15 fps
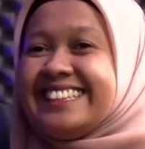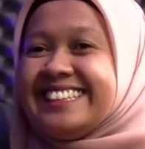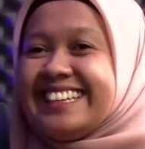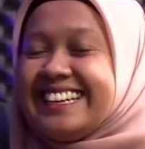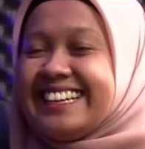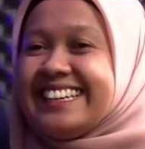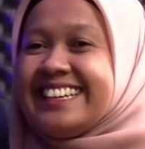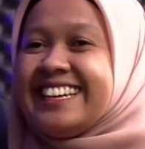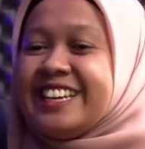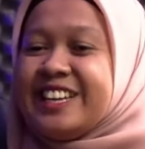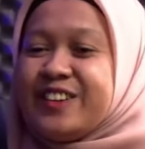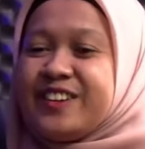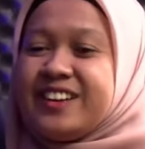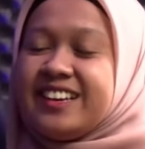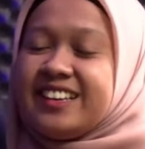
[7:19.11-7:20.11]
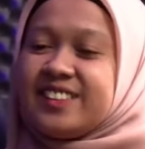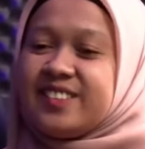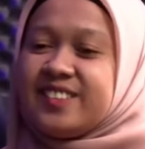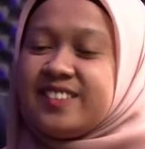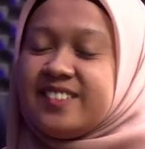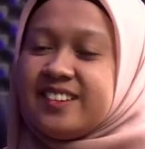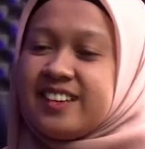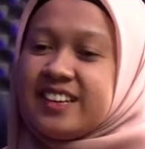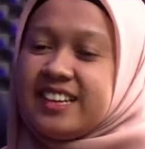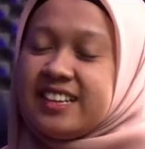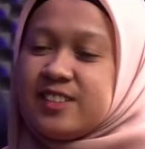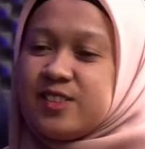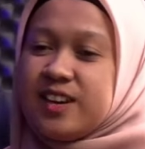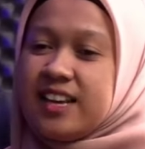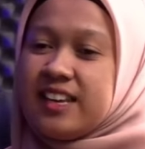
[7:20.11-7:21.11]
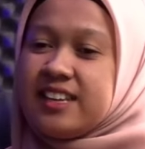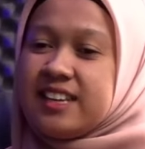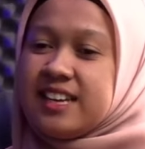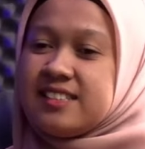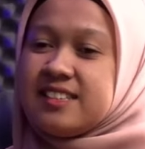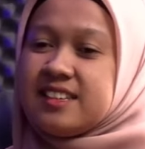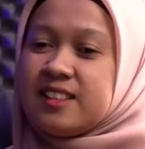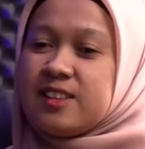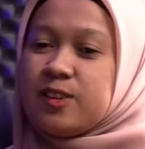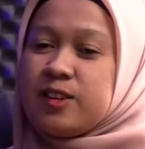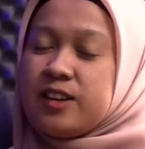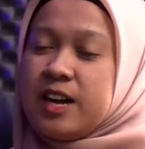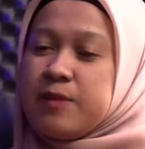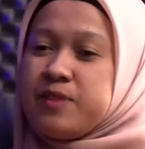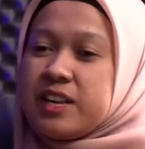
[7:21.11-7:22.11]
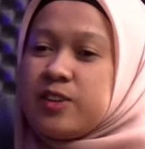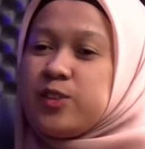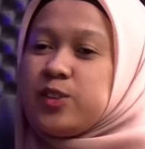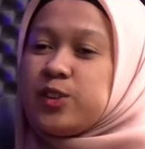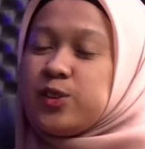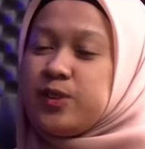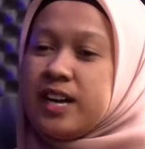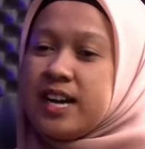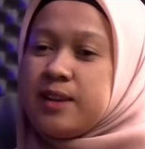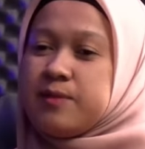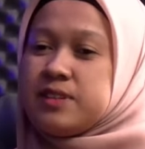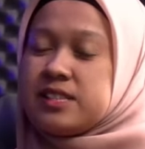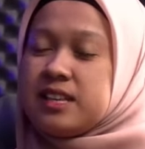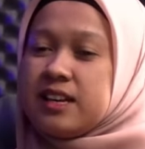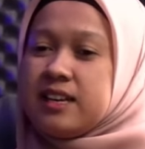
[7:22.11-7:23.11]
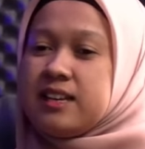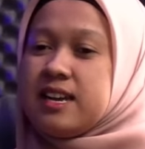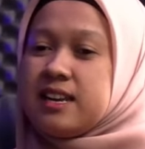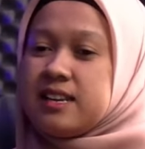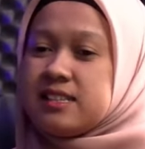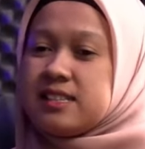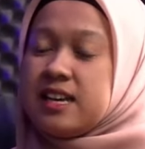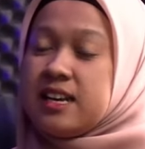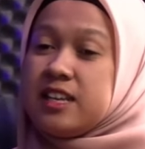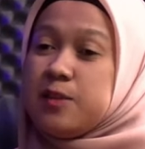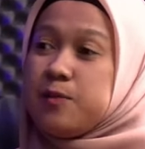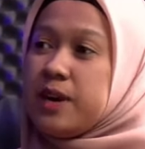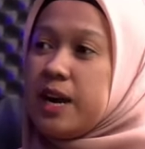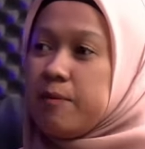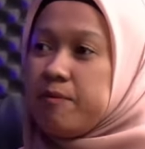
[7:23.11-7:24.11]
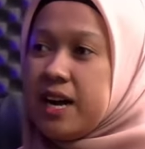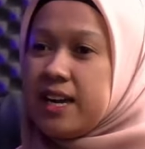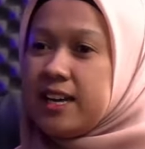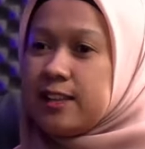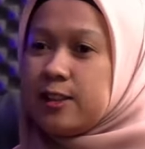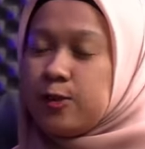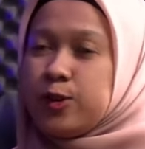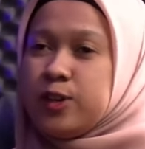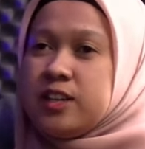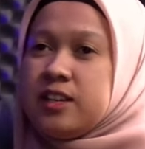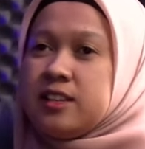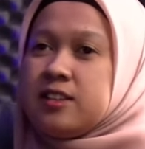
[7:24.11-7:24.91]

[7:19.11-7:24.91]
iya. ya udah itu Ria jualin aja tuh ngambil keuntungan misalkan dari sananya berapa gitu ya, benar.